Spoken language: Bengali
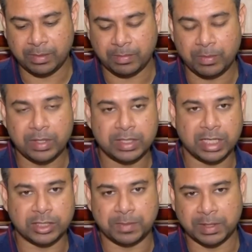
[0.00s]
পুলিশ
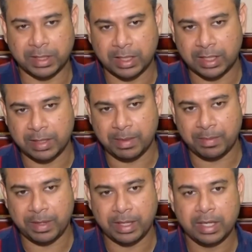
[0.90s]
হাসপাতাল
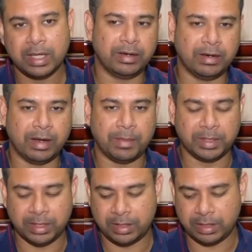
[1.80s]
কিভাবে
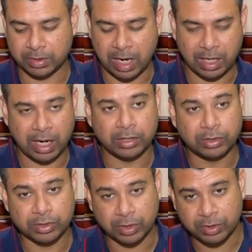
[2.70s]
আমাদের আক্রান্ত
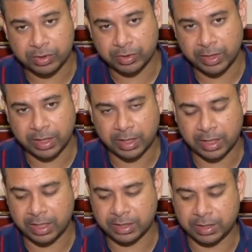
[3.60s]

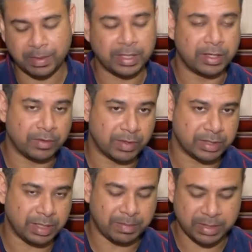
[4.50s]
সদস্যদেরকে সেবাদান
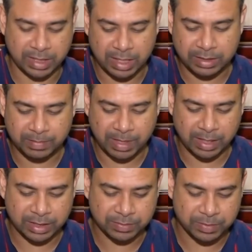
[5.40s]
করেছে আপনারা জানেন যে
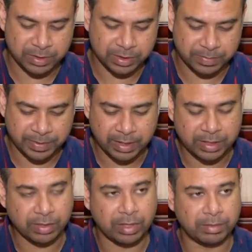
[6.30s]
বাংলাদেশ পুলিশ হসপিটাল
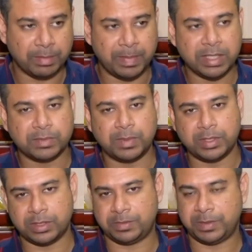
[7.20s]
ইজ ওয়ান অফ দ্য বেস্ট
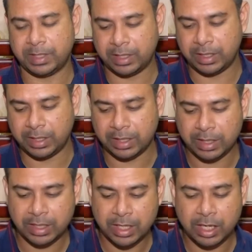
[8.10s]
পুলিশ হসপিটাল ইন
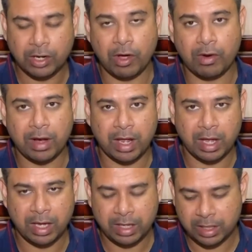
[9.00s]
করোনা
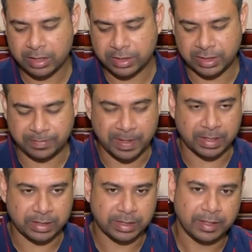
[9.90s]

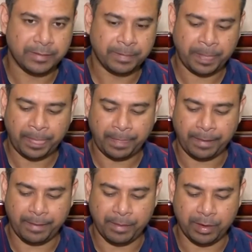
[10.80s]
ট্রিটমেন্ট
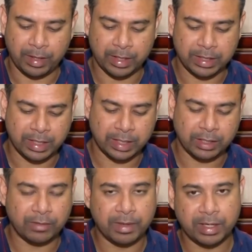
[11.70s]
এবং এটা
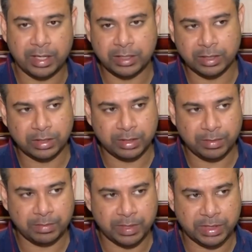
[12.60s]
রিকভারি রেট
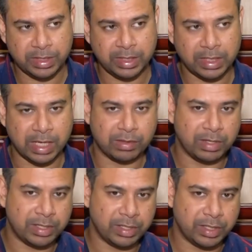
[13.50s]
যেমন বেশি
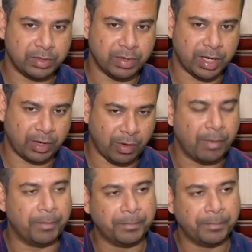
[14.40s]
ক্যাজুয়ালিটি রেটও অনেক কম